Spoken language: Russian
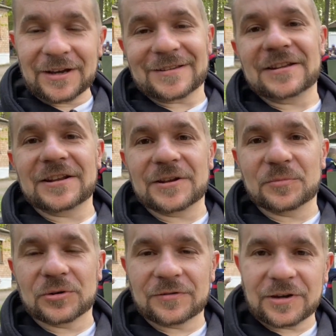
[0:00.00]

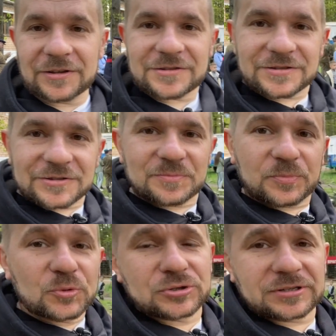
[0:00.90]
Артиллерия Бог войны. Здесь
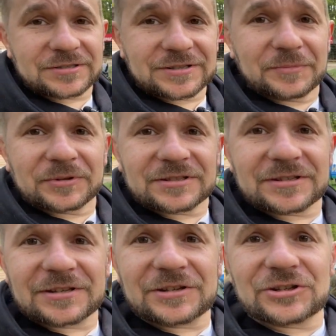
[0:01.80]
пушка самая
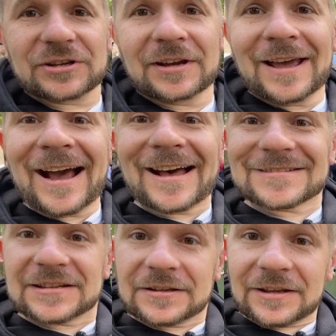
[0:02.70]
настоящая,
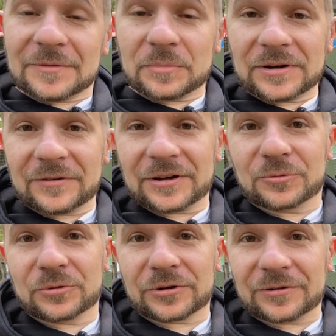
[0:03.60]
а за ней полевая
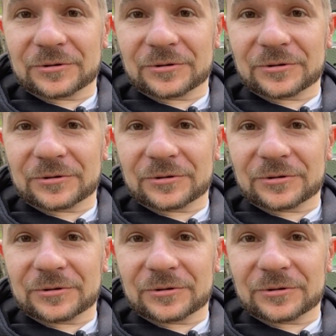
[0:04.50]
кухня.